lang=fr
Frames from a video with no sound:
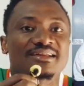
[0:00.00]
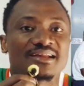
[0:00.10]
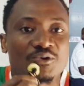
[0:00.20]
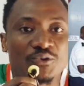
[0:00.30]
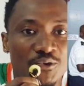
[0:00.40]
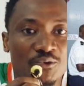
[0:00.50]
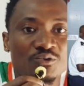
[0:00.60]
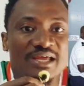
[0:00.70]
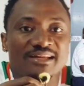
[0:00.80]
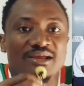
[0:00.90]
rancœurs
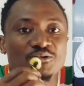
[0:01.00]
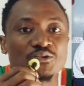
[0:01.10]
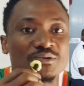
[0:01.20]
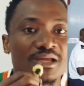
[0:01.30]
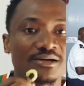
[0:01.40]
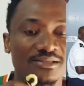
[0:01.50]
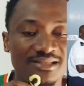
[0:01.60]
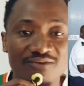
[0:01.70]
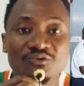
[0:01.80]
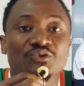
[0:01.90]
ou les rancunes
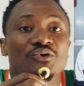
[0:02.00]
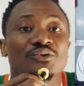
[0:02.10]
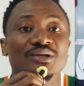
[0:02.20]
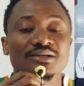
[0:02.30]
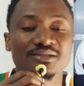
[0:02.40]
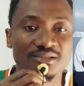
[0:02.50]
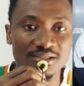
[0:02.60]
dans votre cœur